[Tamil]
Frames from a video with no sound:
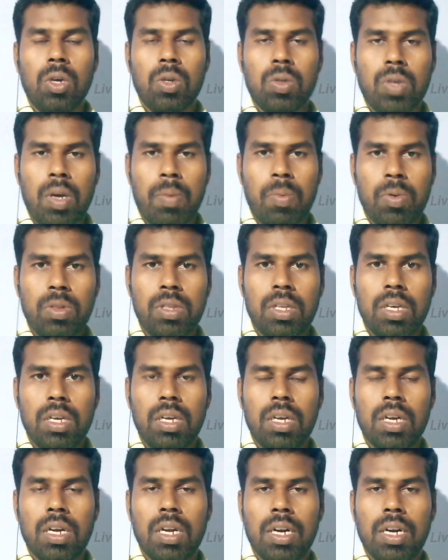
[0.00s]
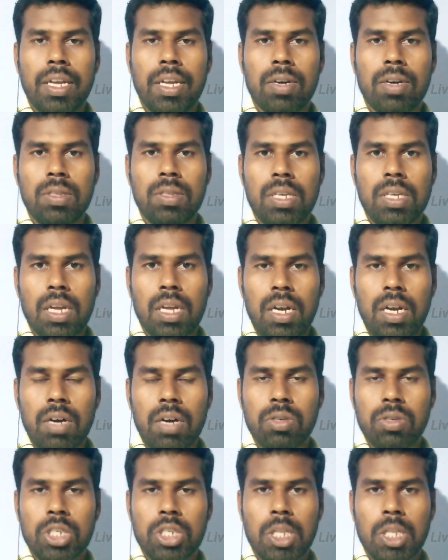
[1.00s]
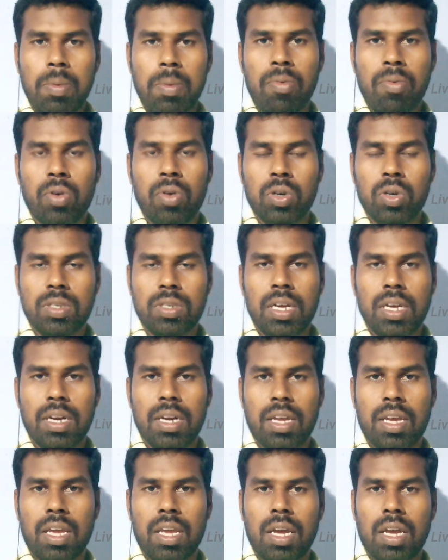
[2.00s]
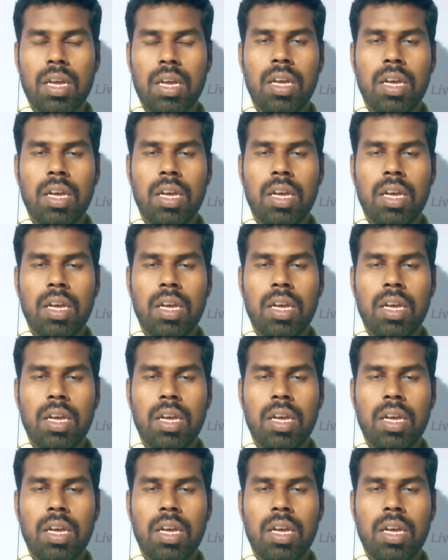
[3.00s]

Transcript: ஸோ அப்போ வந்து நீங்கள் வந்து எல்லா விஷயத்துலையுமே ஃபோக்கஸ்டாக இருக்கீங்க